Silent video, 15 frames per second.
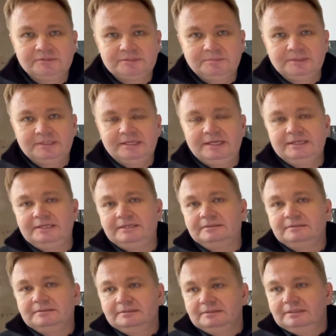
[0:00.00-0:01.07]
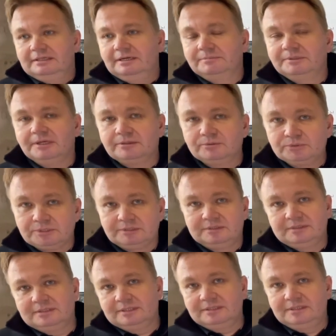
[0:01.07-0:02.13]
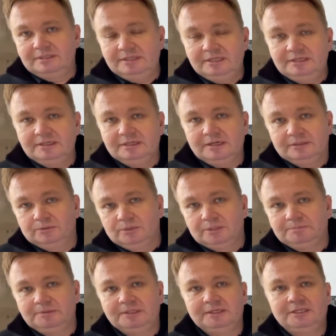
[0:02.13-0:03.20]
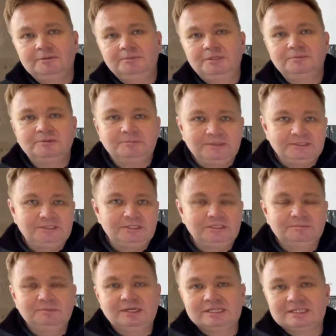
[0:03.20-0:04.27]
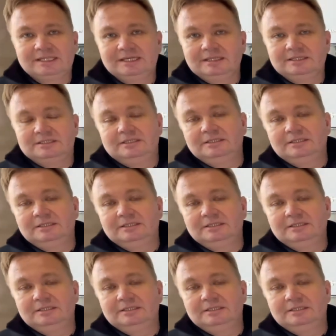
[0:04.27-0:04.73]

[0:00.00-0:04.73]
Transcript: испытания обнаружить соединение, которое по каким-либо причинам осталось